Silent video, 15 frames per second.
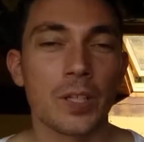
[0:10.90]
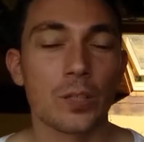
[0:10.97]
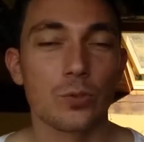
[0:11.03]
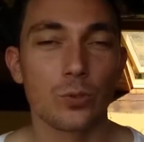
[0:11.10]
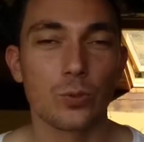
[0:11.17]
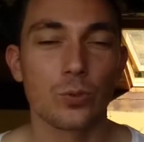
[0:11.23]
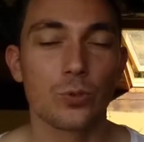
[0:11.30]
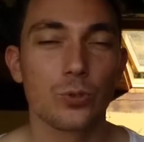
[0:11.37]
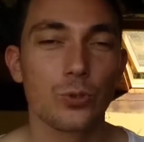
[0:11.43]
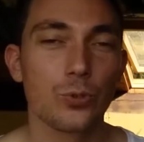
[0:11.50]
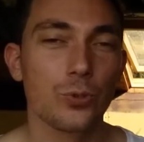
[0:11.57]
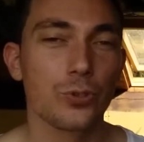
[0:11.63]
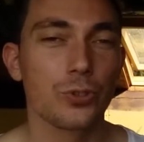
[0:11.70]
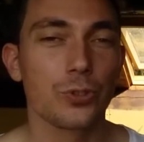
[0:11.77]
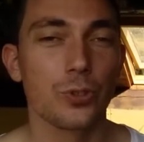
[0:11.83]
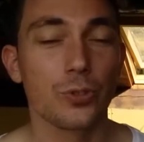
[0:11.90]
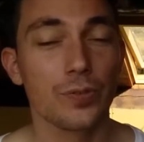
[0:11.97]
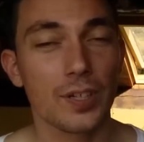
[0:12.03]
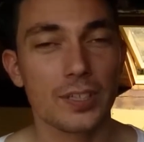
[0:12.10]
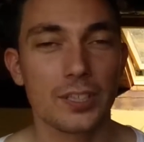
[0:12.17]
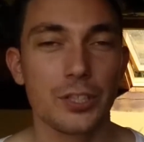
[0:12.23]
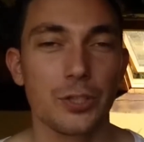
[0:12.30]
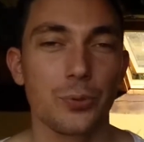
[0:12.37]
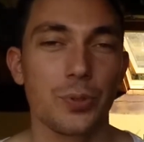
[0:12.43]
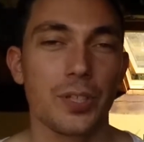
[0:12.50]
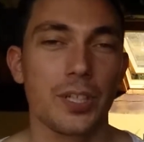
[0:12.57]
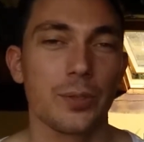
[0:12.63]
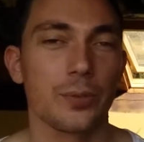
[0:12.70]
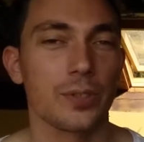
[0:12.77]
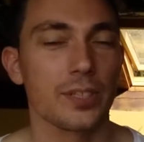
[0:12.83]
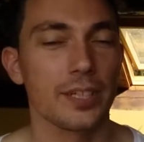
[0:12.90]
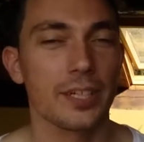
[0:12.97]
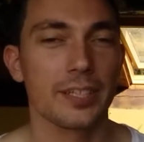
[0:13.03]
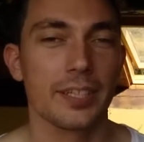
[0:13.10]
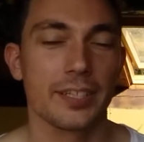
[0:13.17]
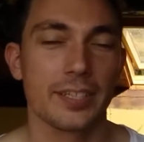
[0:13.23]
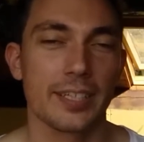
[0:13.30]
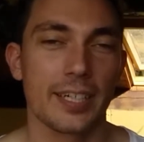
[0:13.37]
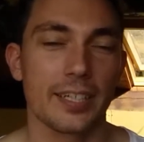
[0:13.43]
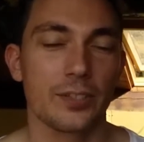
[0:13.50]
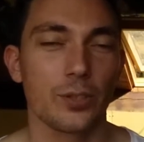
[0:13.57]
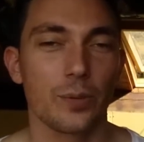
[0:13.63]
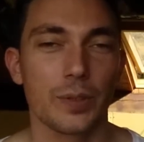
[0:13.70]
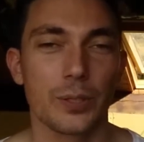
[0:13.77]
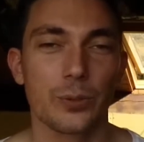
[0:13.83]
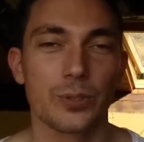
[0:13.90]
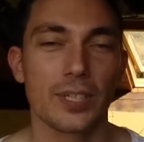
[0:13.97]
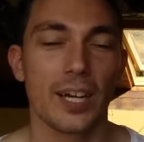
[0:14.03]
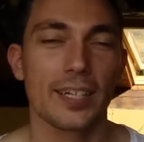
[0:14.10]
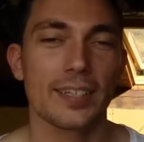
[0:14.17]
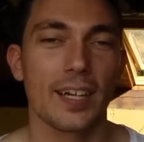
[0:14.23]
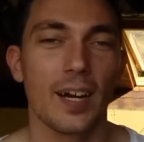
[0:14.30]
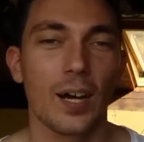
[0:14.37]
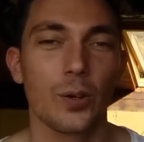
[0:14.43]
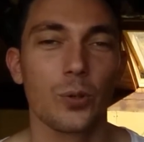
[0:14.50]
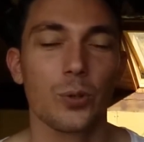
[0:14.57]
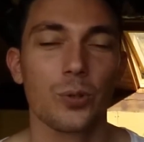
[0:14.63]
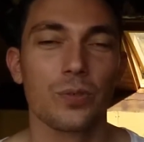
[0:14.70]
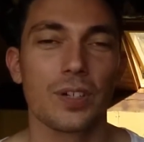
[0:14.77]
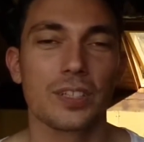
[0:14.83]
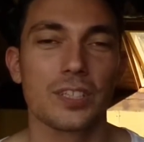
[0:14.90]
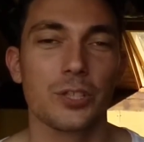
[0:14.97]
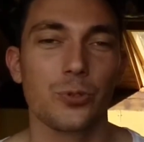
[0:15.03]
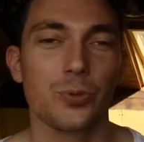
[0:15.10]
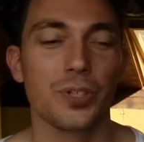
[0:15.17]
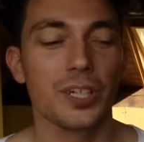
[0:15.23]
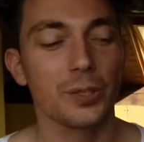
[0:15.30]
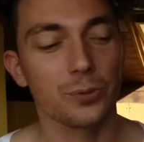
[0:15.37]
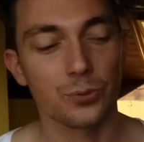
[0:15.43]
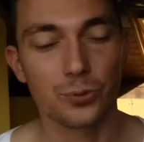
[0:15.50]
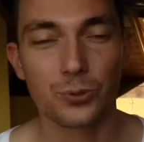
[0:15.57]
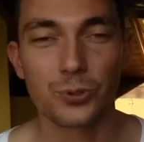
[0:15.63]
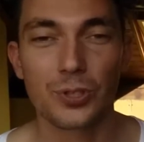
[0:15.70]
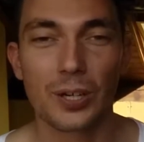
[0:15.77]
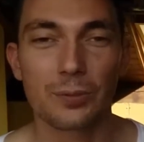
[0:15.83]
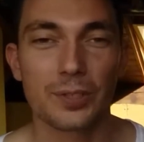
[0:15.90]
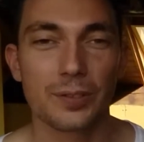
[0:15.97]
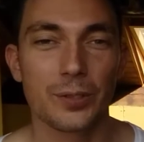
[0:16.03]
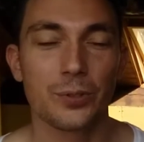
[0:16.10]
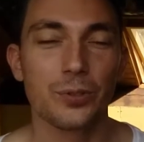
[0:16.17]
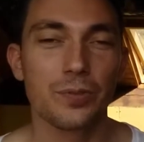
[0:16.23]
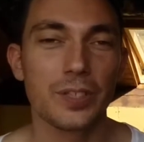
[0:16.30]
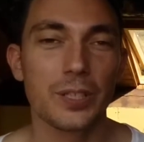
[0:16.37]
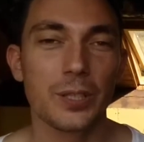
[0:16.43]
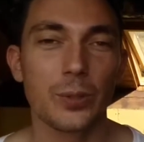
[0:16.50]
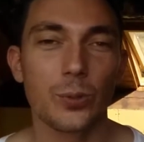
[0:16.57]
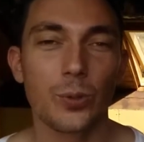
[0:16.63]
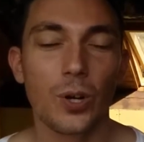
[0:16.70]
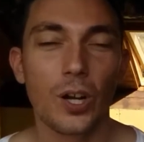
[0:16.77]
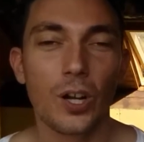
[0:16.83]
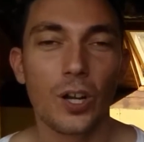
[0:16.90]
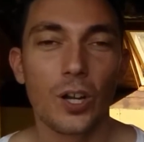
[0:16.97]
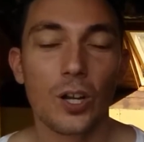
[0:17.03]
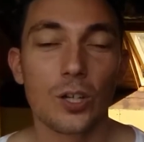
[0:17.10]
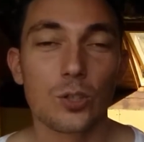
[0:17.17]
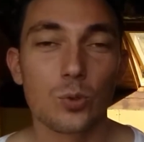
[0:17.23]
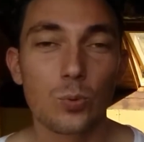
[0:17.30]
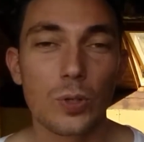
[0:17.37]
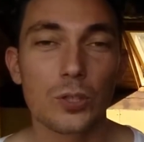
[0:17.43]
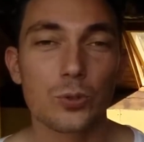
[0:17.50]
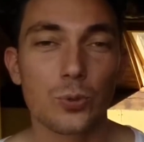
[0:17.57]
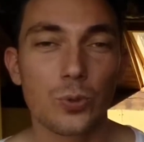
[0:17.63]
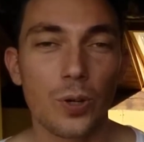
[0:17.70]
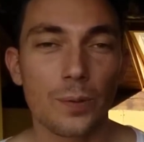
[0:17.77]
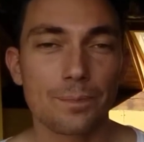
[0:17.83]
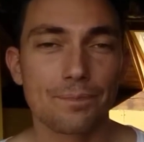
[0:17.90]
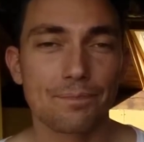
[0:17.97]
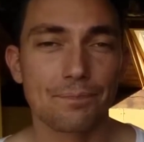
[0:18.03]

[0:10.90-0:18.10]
Donc jusqu'au 26 juillet, donc cette série de 100 vidéos s'arrêtera le 26 juillet. Donc jusque là vous avez une vidéo tous les jours.